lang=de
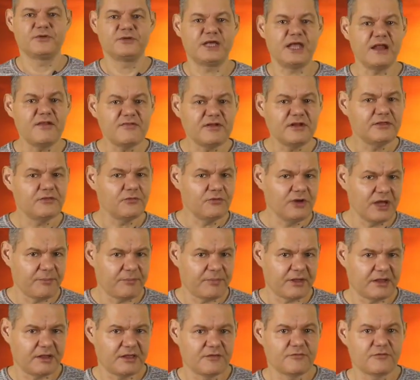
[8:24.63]
Und gänzlich
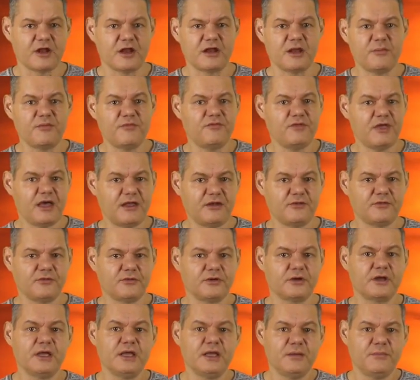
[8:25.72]
unabhängig von einer
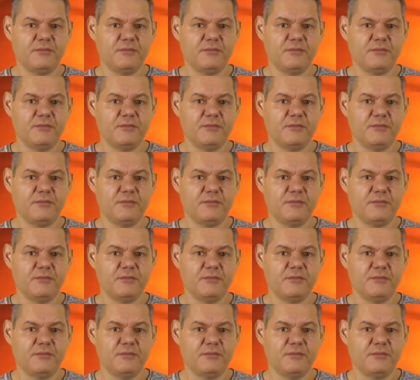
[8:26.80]
Bewertung